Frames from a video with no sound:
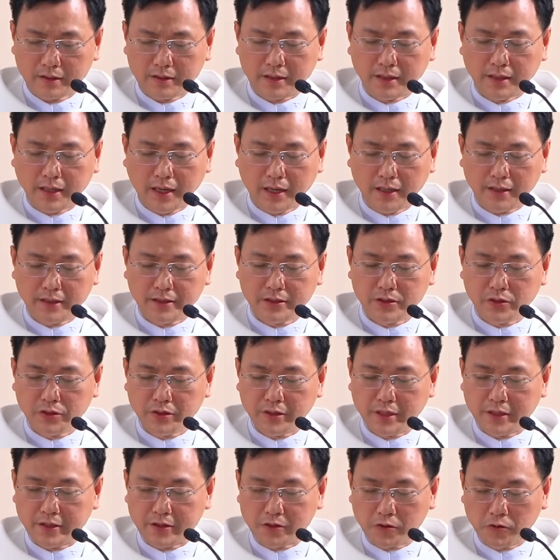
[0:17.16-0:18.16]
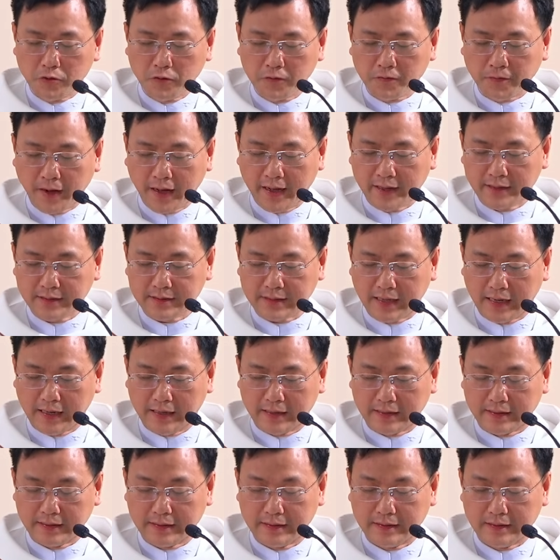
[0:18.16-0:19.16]
Khi ấy Chúa Giêsu phán
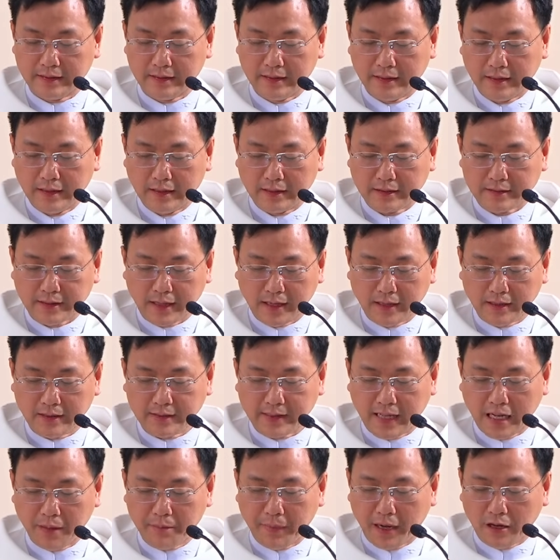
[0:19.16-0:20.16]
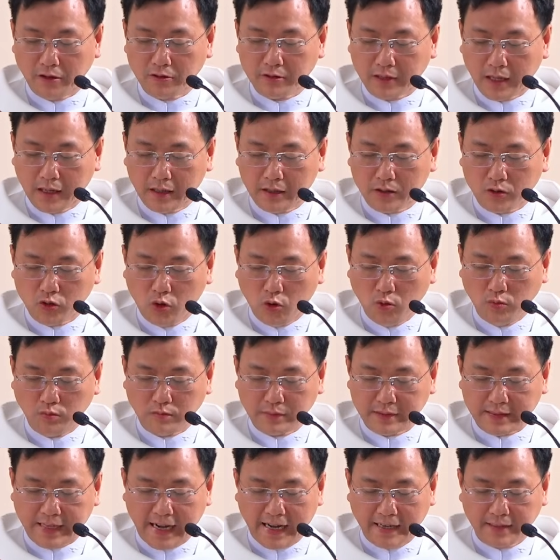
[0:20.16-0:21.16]
rằng: Thật ta bảo thật
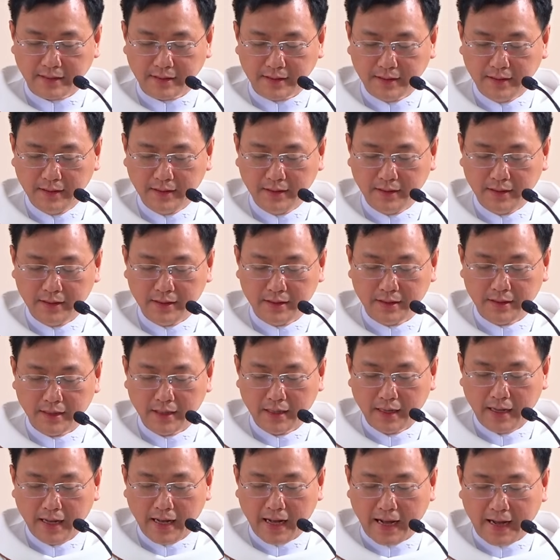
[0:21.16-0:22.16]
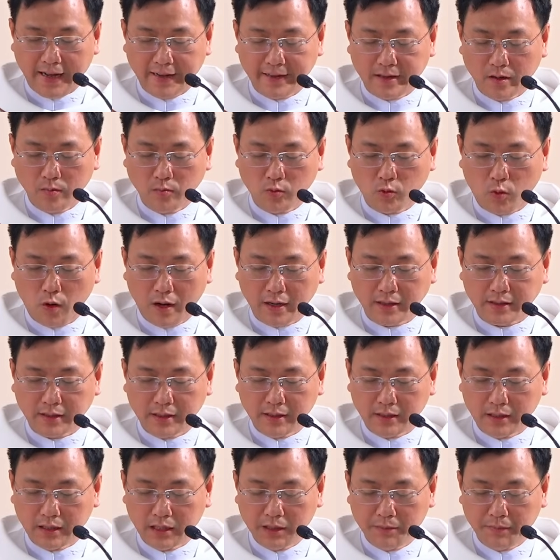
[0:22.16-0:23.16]
cùng các ngươi, ai không qua
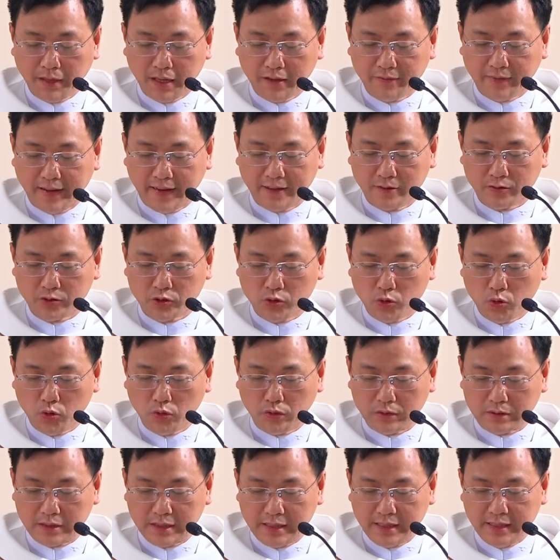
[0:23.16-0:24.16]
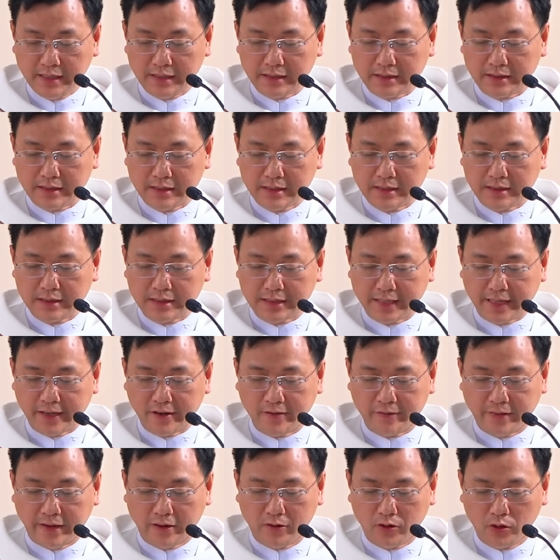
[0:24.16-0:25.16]
cửa mà vào chuồng chiên nhưng
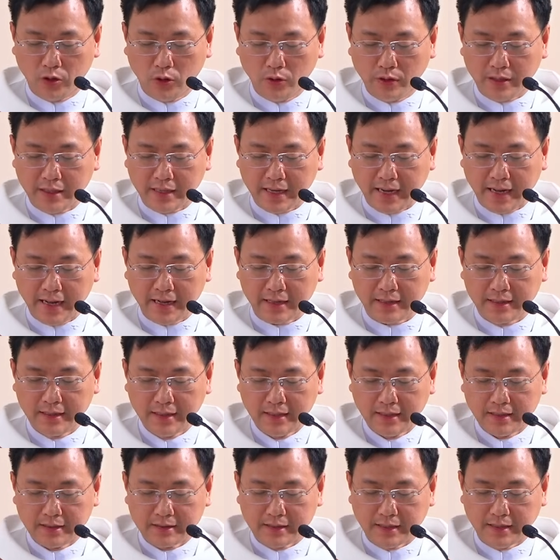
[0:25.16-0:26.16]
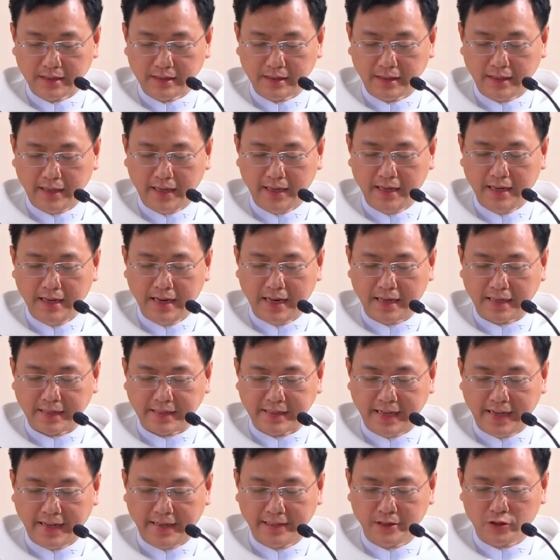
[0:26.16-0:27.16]
trèo vào lối khác thì người ấy là
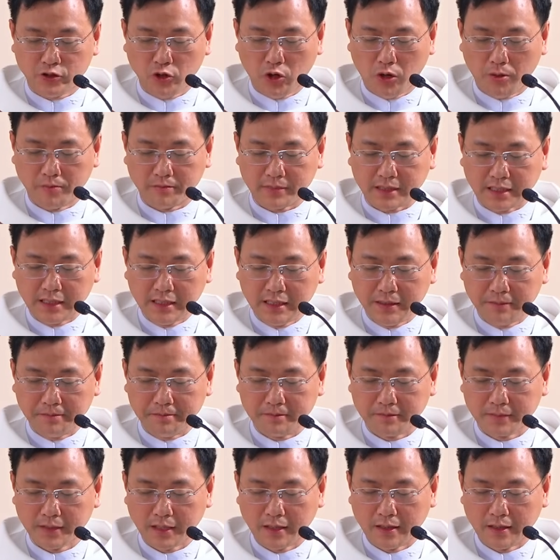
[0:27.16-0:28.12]
kẻ trộm cướp